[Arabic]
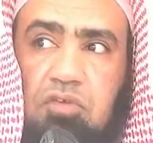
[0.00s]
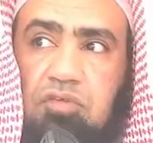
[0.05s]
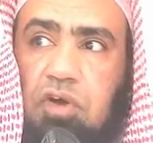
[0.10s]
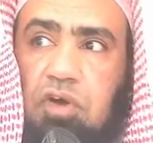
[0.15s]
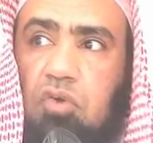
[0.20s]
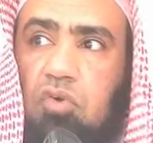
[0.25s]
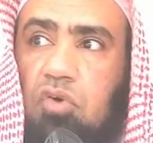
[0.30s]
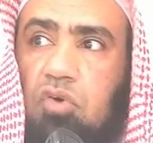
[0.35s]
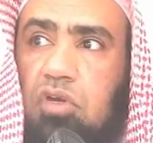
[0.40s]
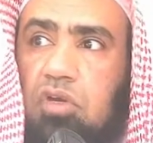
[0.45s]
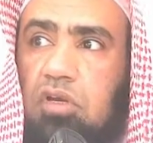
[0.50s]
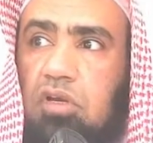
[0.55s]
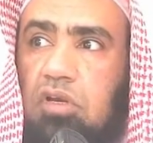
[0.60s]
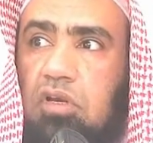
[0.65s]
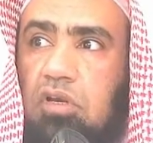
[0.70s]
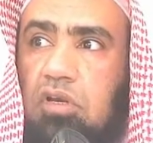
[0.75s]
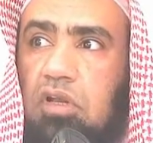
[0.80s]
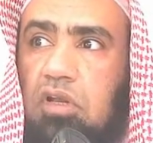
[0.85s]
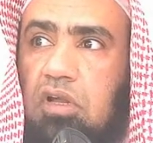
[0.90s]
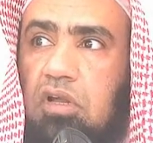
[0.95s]
فقل
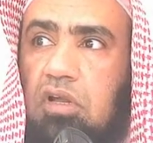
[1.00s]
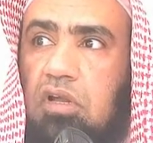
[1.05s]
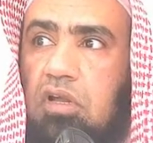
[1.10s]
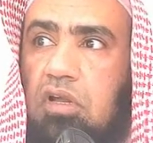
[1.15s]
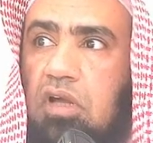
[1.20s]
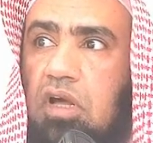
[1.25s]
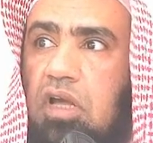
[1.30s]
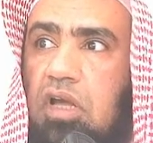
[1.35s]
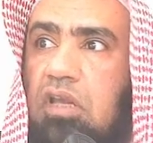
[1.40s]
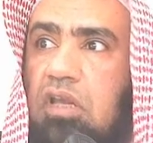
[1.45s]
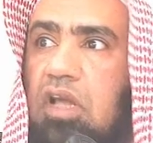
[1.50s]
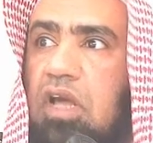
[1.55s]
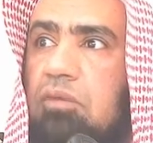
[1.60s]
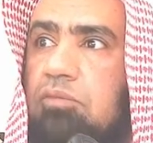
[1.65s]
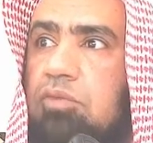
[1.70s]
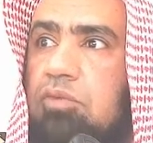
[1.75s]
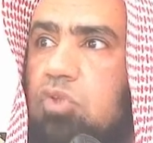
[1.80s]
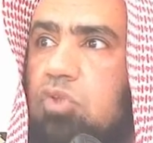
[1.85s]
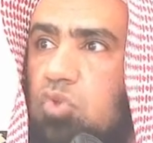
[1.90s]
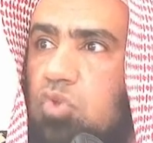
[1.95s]

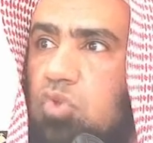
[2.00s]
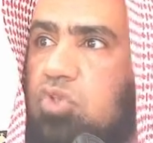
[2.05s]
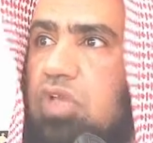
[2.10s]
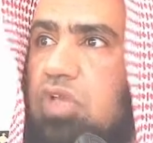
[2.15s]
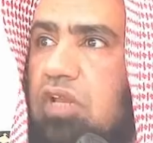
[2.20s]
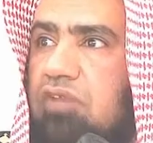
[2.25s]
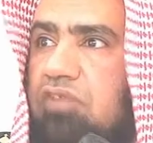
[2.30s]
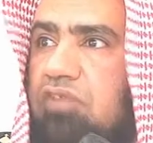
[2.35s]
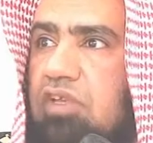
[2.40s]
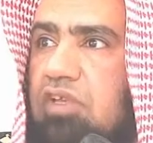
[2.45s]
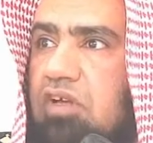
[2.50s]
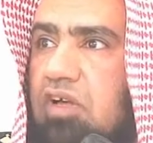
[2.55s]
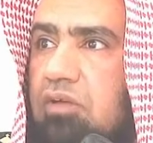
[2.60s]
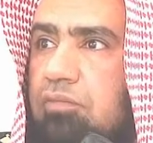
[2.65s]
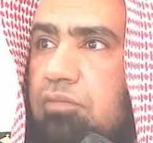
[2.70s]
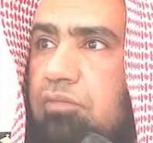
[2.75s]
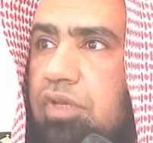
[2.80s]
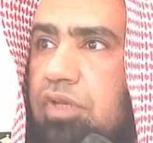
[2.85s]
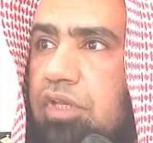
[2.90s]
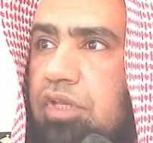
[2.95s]
العبد يسأل في
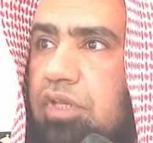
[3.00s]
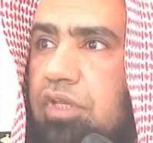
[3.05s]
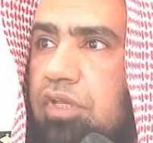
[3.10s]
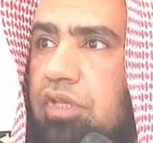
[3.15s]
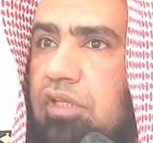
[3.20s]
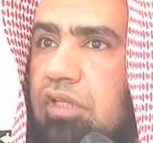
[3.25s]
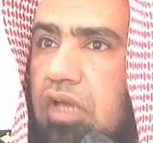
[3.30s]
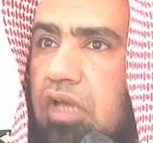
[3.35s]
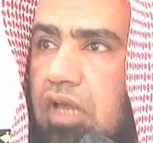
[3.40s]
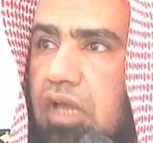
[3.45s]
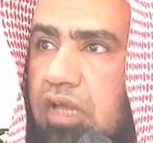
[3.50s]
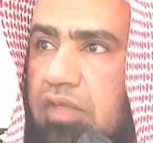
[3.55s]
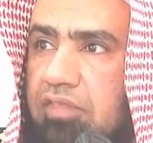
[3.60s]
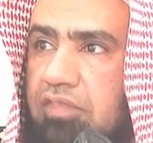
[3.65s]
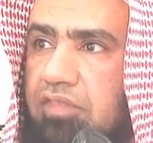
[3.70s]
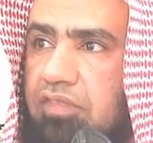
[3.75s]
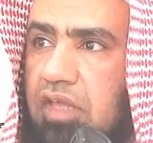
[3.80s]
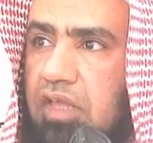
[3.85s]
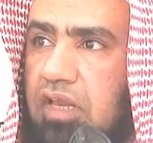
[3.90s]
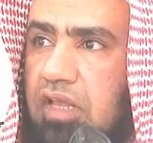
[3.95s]
قبره
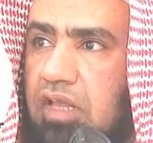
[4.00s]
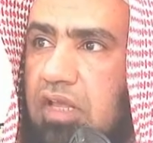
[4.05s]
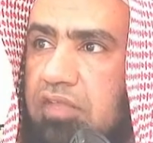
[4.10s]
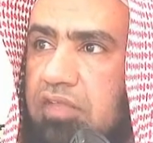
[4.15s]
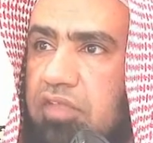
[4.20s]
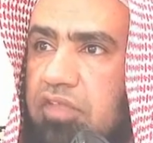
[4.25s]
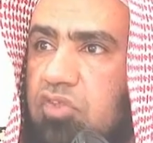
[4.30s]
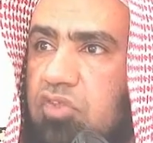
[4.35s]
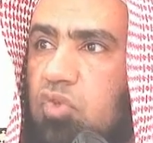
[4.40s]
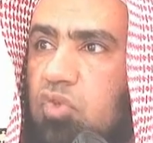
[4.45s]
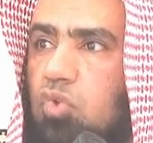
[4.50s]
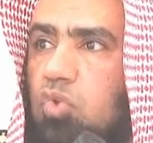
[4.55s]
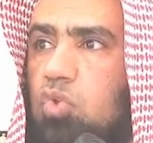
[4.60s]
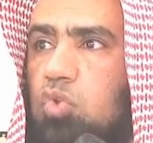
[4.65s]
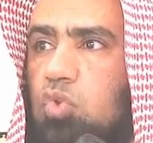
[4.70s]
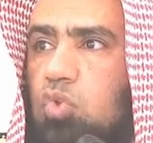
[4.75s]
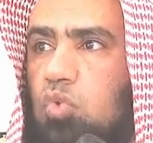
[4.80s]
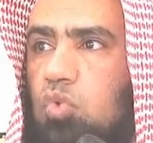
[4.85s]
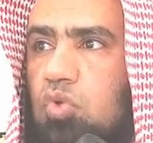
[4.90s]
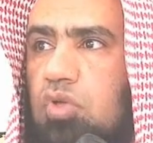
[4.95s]
عن ثلاثة
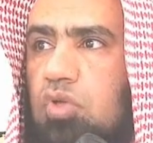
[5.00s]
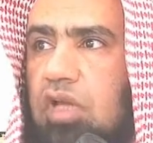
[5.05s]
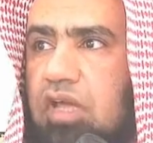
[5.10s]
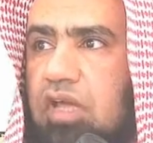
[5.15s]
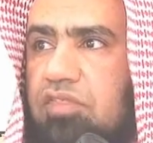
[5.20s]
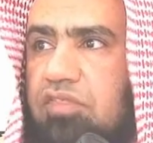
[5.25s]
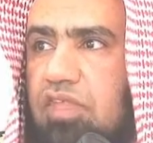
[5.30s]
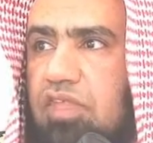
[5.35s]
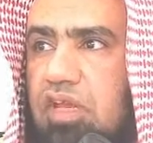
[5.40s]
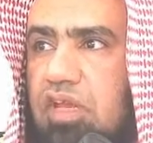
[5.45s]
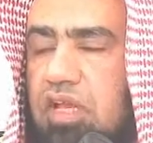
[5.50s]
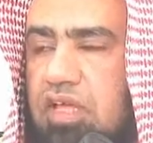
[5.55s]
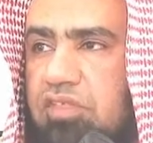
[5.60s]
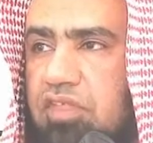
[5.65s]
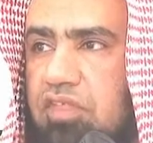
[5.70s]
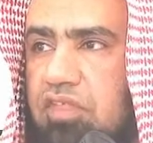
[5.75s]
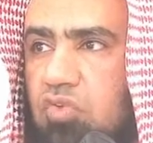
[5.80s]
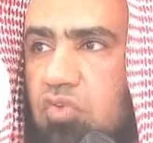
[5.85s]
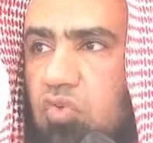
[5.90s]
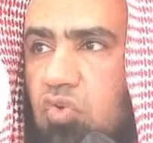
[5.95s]
أصول عن
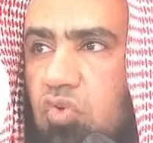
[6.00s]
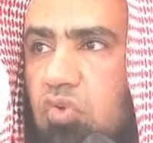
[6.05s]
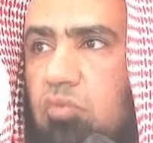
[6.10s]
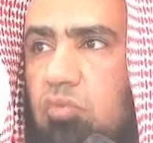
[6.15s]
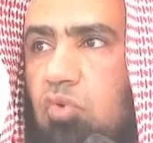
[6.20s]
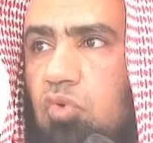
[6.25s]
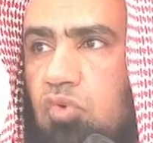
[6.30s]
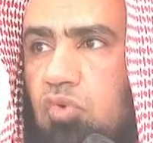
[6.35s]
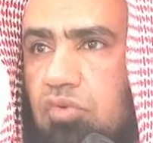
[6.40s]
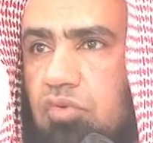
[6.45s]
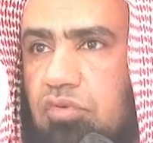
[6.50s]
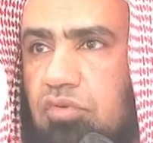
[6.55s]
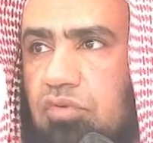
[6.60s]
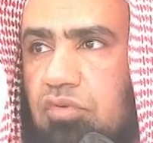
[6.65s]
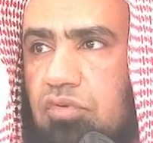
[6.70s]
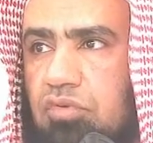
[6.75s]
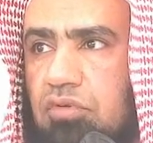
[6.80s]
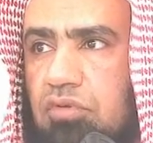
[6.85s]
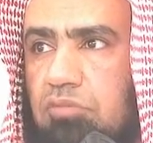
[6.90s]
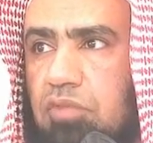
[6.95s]
ثلاثة أمور
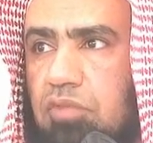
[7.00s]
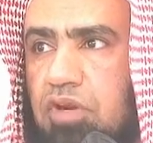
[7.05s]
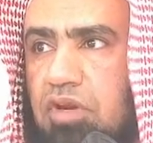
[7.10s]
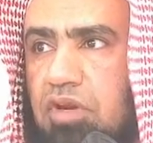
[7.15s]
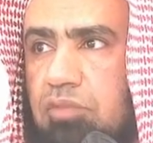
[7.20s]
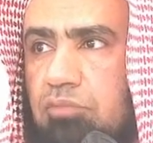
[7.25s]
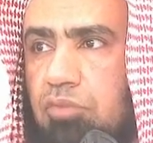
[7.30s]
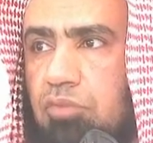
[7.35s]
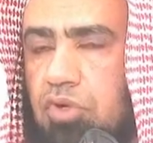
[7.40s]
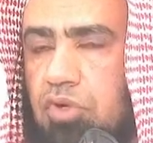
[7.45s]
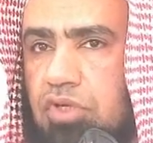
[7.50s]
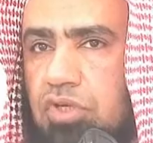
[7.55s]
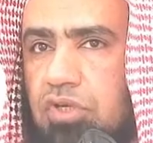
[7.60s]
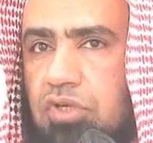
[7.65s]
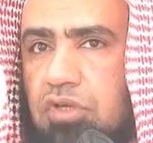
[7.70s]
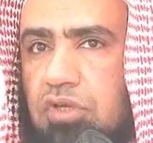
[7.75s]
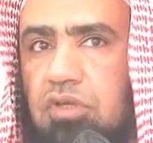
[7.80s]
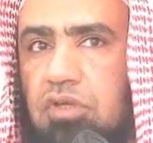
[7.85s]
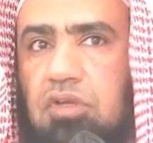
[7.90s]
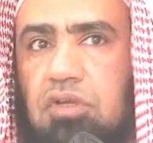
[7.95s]
من ربك
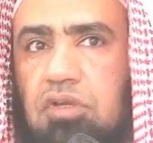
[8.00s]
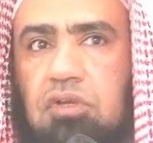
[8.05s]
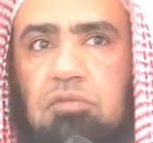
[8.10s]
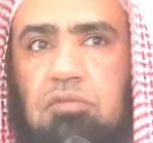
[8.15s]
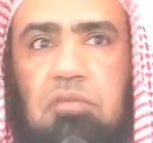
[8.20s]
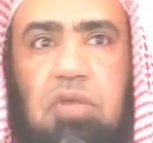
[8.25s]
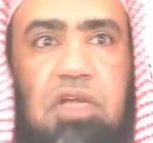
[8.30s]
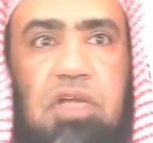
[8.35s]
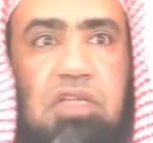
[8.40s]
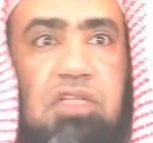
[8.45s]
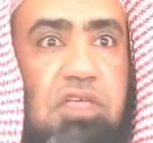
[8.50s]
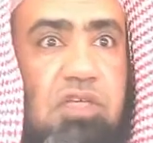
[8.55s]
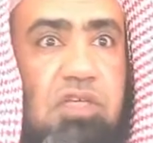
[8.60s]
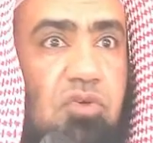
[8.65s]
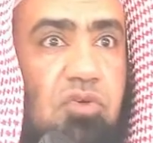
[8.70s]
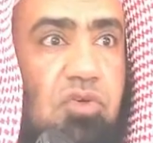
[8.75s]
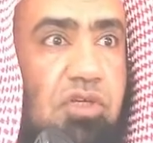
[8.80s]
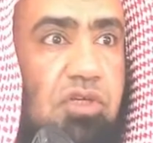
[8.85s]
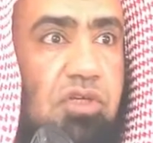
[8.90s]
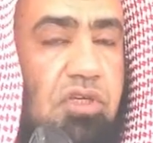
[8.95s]
ما
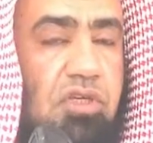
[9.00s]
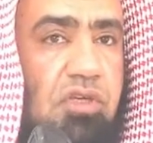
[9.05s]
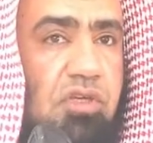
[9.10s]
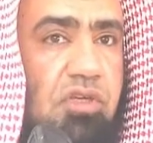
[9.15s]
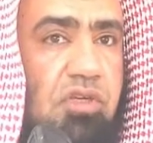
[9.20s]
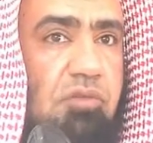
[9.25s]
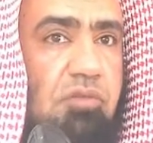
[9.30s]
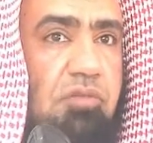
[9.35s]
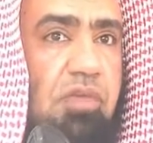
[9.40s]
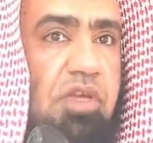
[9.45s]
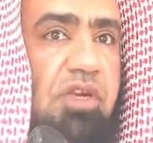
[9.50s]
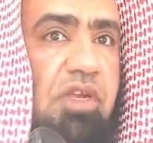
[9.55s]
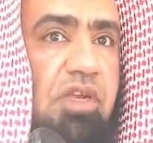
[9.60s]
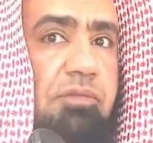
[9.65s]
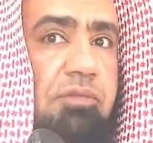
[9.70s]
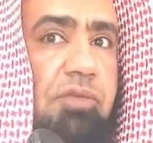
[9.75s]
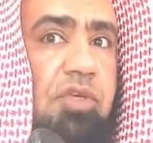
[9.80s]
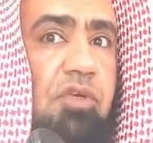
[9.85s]
دينك من نبيك